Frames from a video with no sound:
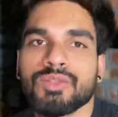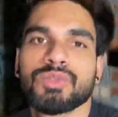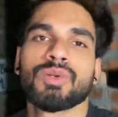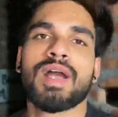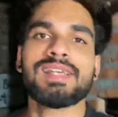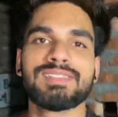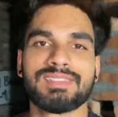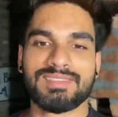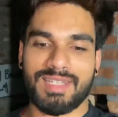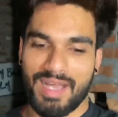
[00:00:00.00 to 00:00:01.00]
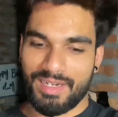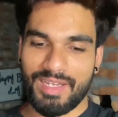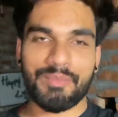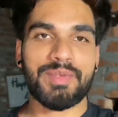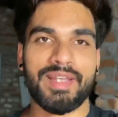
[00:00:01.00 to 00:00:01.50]
तो गाइज
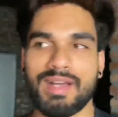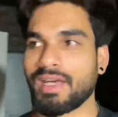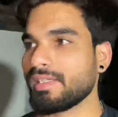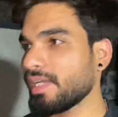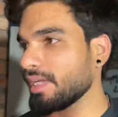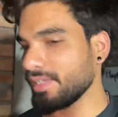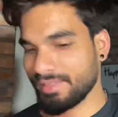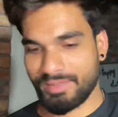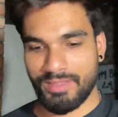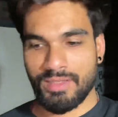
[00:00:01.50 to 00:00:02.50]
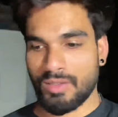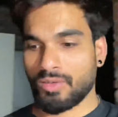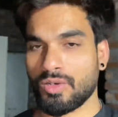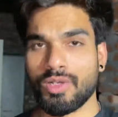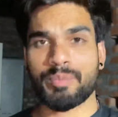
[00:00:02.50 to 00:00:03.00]
खाना हमने खा लिया है
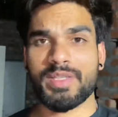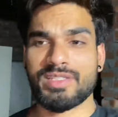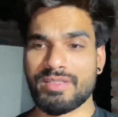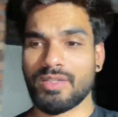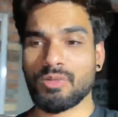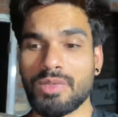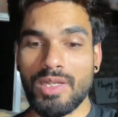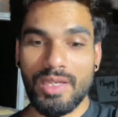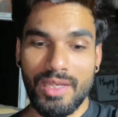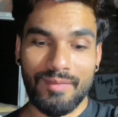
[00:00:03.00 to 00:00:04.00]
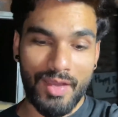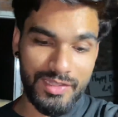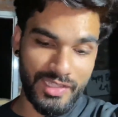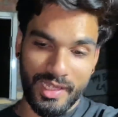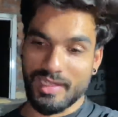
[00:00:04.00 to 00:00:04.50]
और पीछे से कूलर की
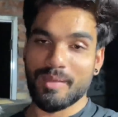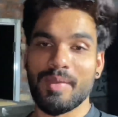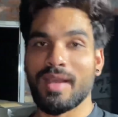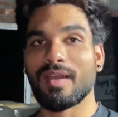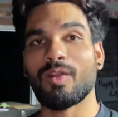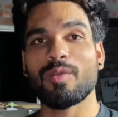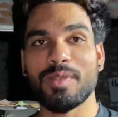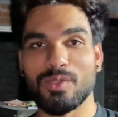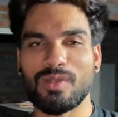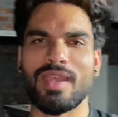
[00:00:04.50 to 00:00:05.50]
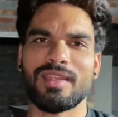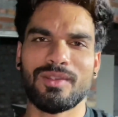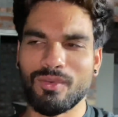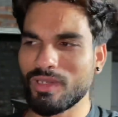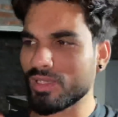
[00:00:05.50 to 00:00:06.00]
आवाज़ आ रही है बैकग्राउंड में थोड़ा
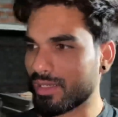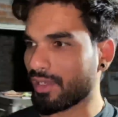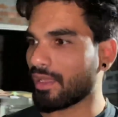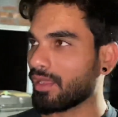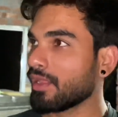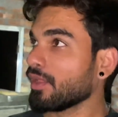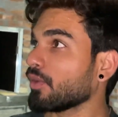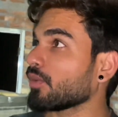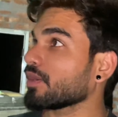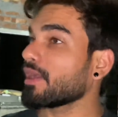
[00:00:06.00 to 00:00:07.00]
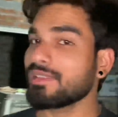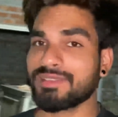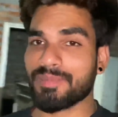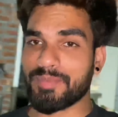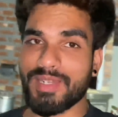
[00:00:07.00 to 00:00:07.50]
इग्नोर करना और
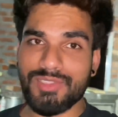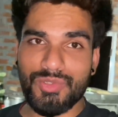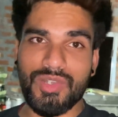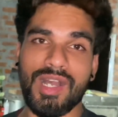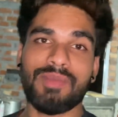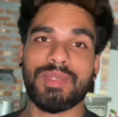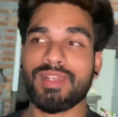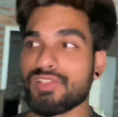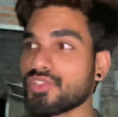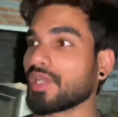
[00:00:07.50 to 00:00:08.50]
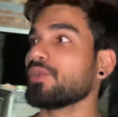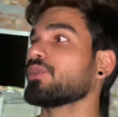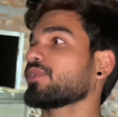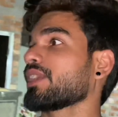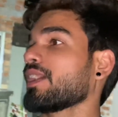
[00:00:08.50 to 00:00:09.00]
गाइज अपना जो काम है ना
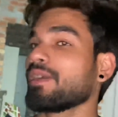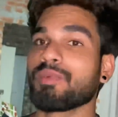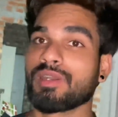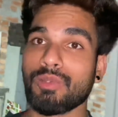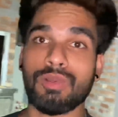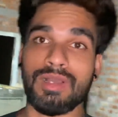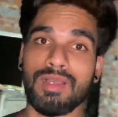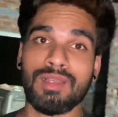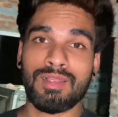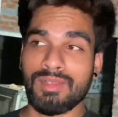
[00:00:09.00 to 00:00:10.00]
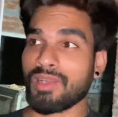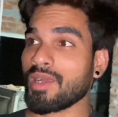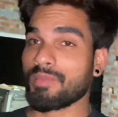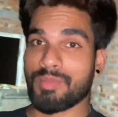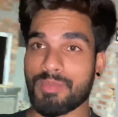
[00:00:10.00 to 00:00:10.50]
चालू हो गया है बंगलों का
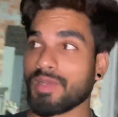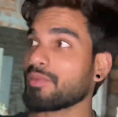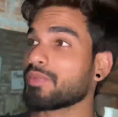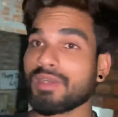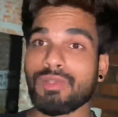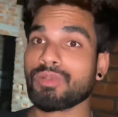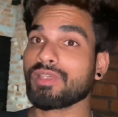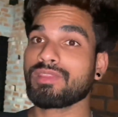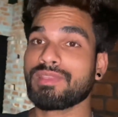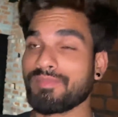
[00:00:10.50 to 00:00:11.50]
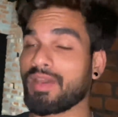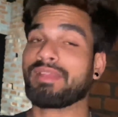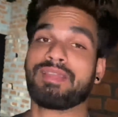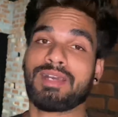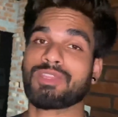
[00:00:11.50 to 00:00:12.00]
आप अपना बंगलों की
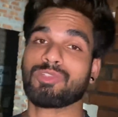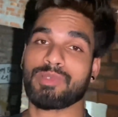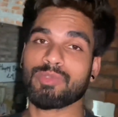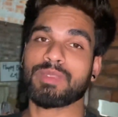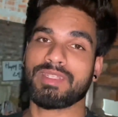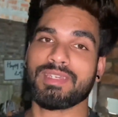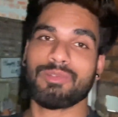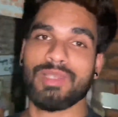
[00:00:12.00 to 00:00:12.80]
दीवारें दिखाता हूँ मैं तुम्हें देख लो